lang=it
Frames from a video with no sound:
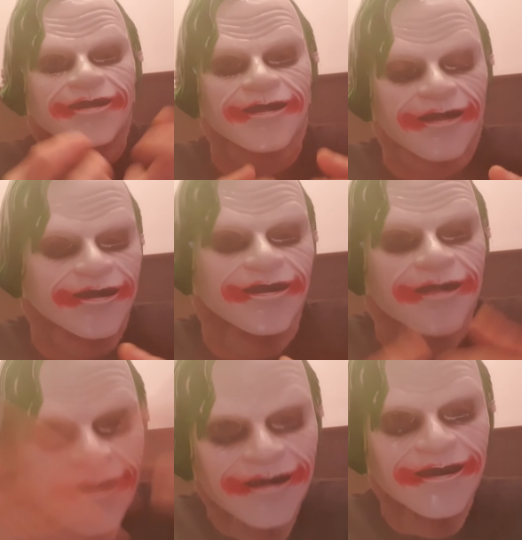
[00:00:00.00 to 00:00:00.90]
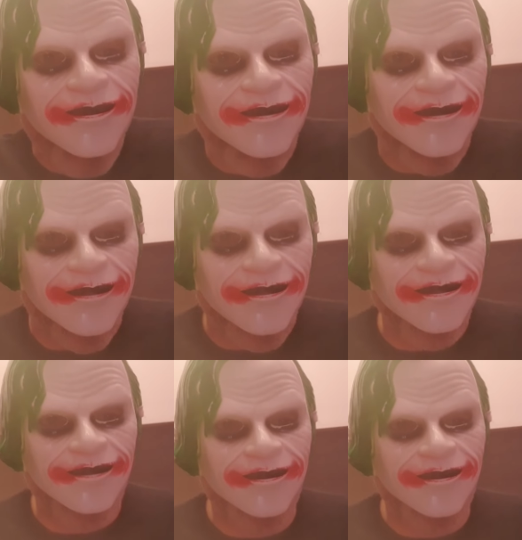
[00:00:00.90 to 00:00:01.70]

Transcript: hanno solo fumo.